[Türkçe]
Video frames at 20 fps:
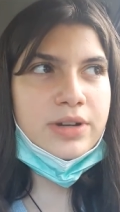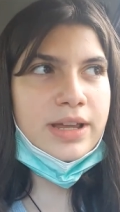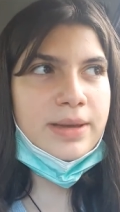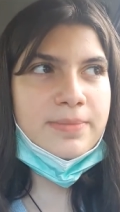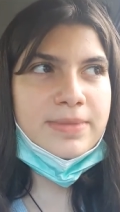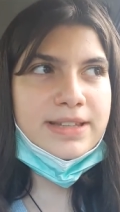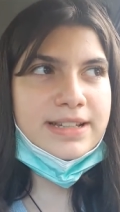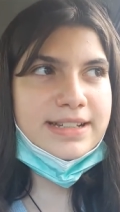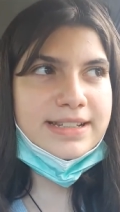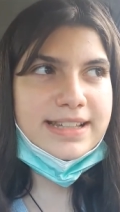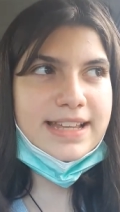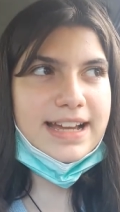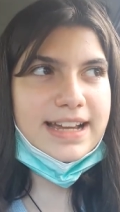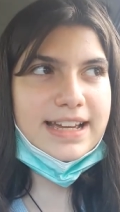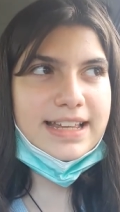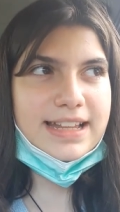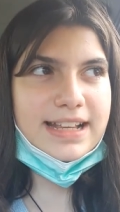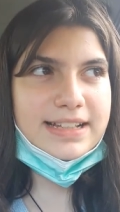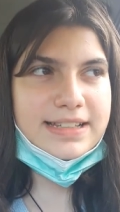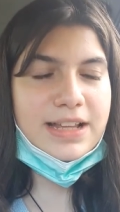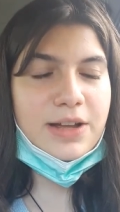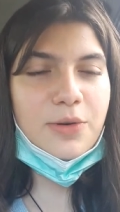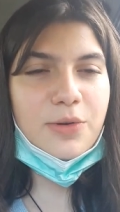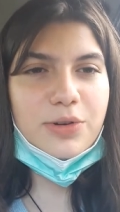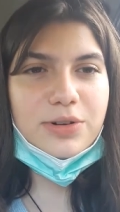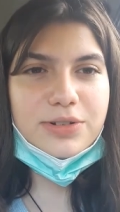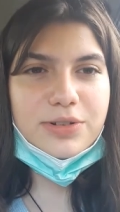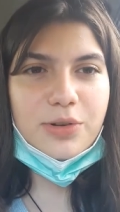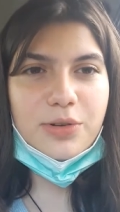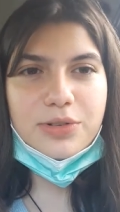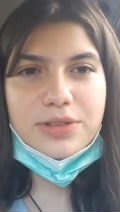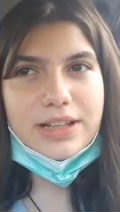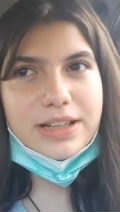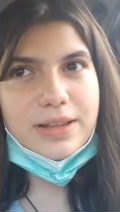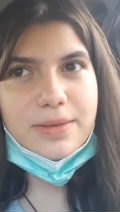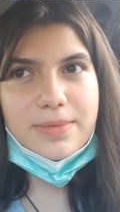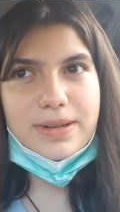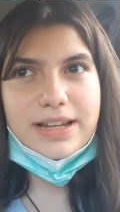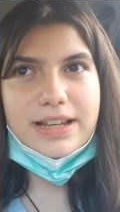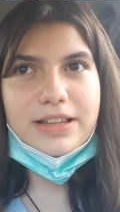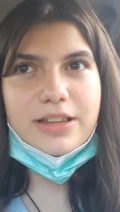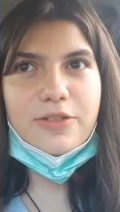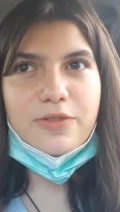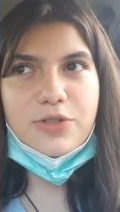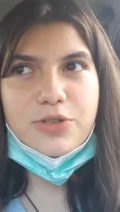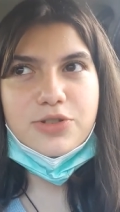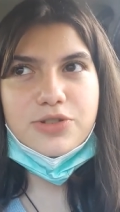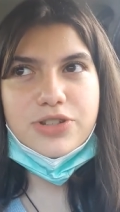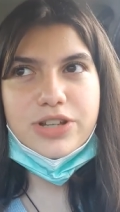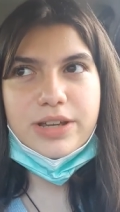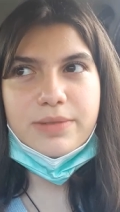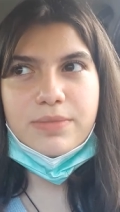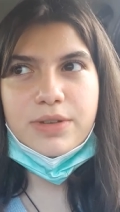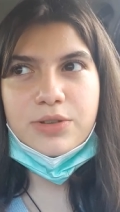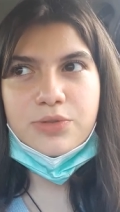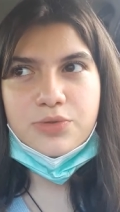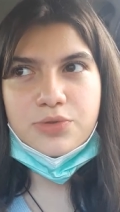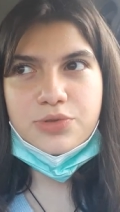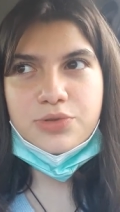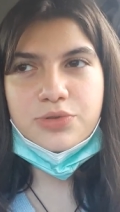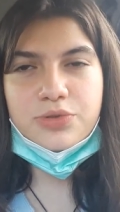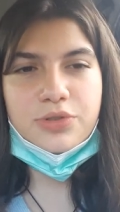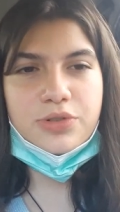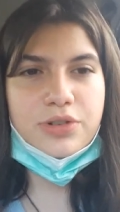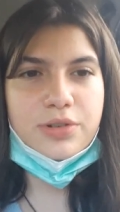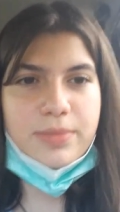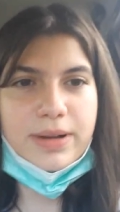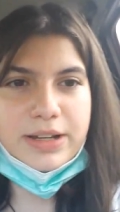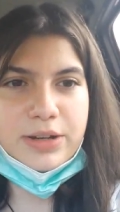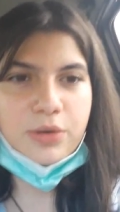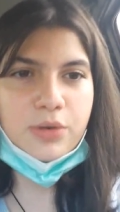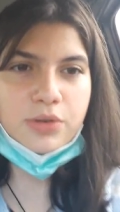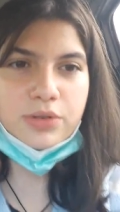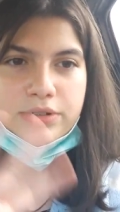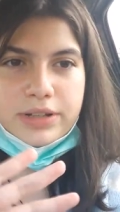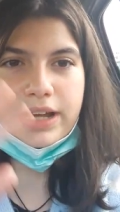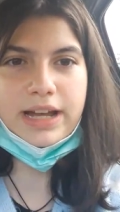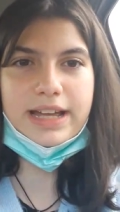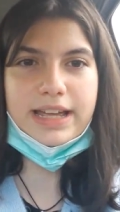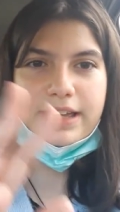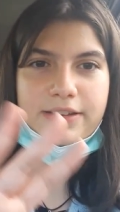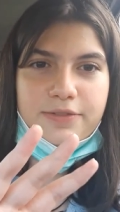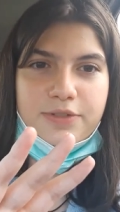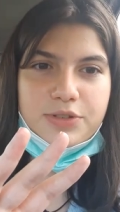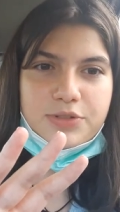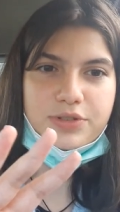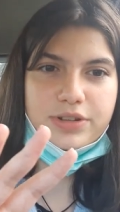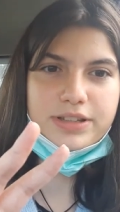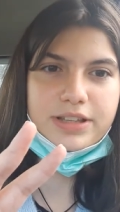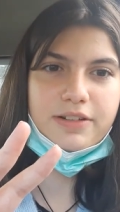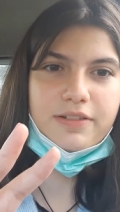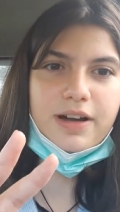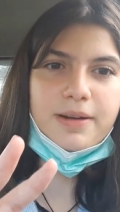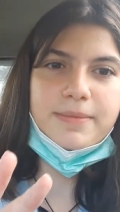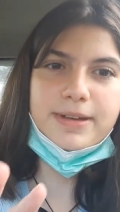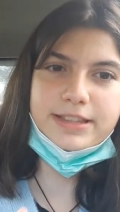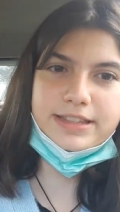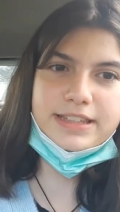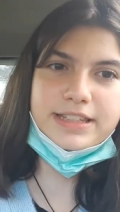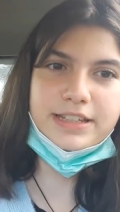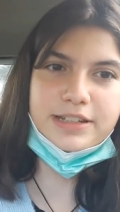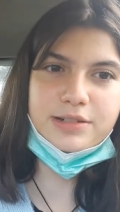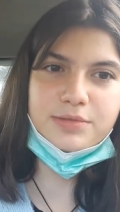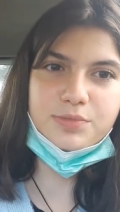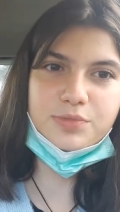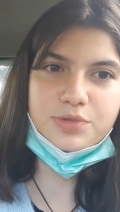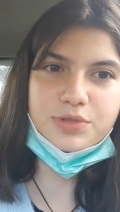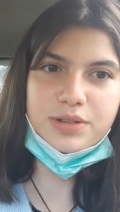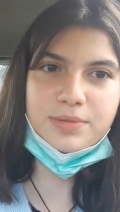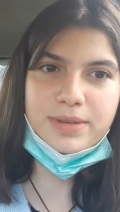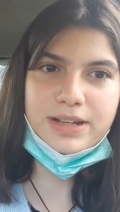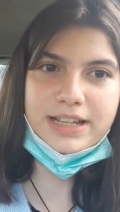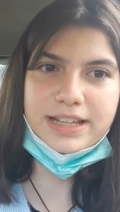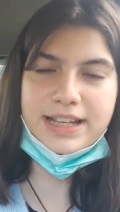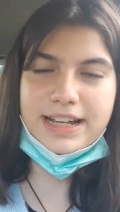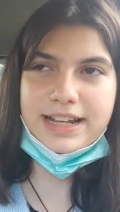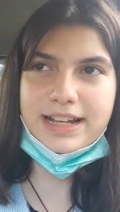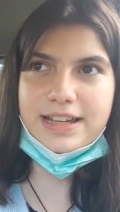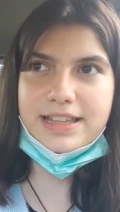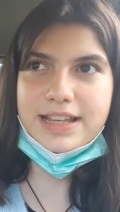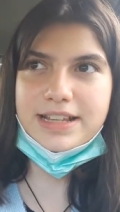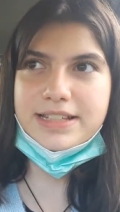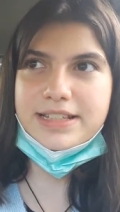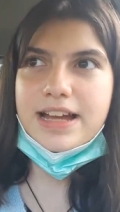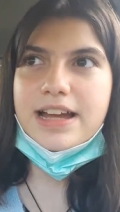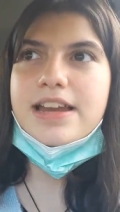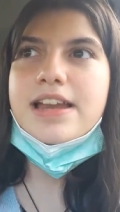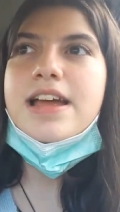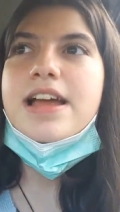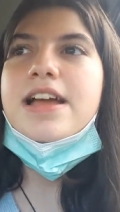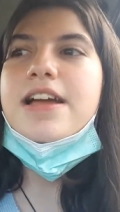uğrayabiliriz arkadaşlar. Or onunla da birlikte video çekmeyi düşünüyorum. Hani orada e, videoyu devam ettiririm muhtemelen arkadaşlar.